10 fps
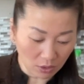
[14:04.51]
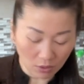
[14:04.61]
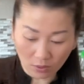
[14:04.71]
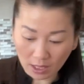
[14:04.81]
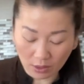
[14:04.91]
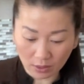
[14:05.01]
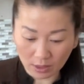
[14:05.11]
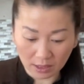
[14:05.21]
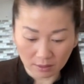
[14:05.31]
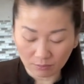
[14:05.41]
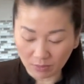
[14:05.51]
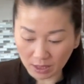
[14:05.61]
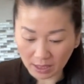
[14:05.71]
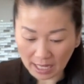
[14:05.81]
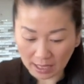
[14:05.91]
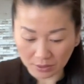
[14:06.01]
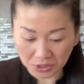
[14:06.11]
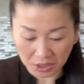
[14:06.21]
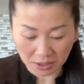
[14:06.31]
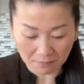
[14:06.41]
co rồi miền cà lừa
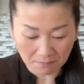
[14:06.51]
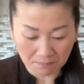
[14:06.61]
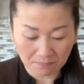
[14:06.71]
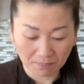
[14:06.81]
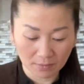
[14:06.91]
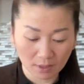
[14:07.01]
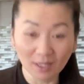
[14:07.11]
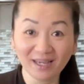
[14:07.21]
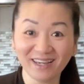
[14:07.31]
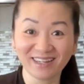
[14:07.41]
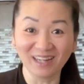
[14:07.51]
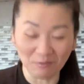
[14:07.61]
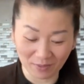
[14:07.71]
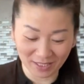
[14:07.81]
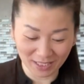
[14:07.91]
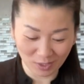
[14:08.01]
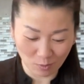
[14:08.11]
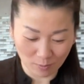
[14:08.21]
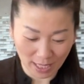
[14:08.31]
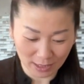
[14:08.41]
chiếm đầu bên chân
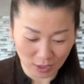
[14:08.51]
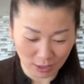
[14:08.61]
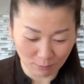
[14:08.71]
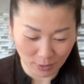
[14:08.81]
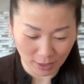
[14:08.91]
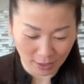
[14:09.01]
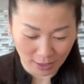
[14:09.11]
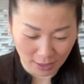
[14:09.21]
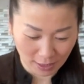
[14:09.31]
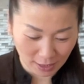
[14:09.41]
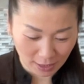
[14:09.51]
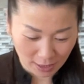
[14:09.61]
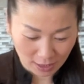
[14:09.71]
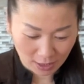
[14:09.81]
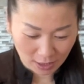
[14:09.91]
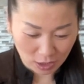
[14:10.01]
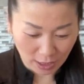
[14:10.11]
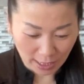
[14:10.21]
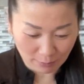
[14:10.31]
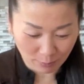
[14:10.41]
cũng đặt triệt về
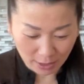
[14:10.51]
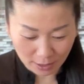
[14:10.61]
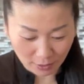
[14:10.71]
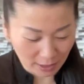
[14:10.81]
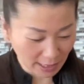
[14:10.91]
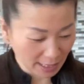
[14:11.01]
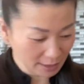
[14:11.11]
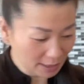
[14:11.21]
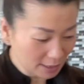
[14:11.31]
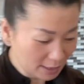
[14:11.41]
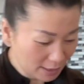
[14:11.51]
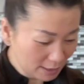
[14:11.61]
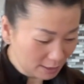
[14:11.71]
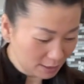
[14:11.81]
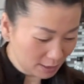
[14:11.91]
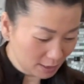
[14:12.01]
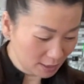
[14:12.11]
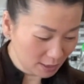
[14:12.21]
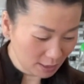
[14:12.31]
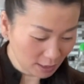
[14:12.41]
ngành bên gọt cào tiệt
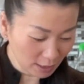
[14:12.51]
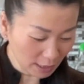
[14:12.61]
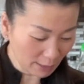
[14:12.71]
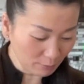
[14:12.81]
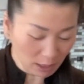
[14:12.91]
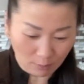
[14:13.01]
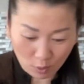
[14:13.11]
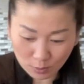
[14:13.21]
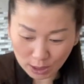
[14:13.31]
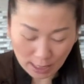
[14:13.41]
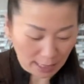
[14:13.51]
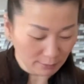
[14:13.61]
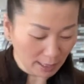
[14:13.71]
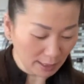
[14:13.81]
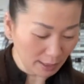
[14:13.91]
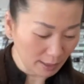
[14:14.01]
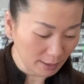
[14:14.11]
nhằm mà là mồm chừng ngành bà này